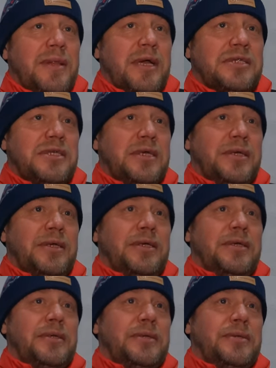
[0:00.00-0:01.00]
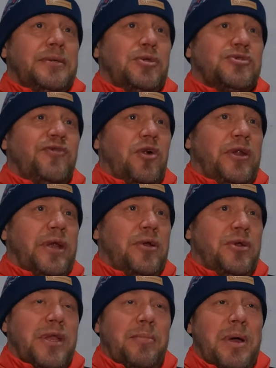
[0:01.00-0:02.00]
także e, już
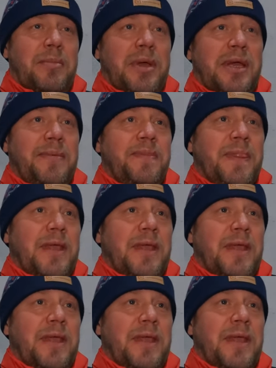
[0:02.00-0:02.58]
wolnego nie mamy.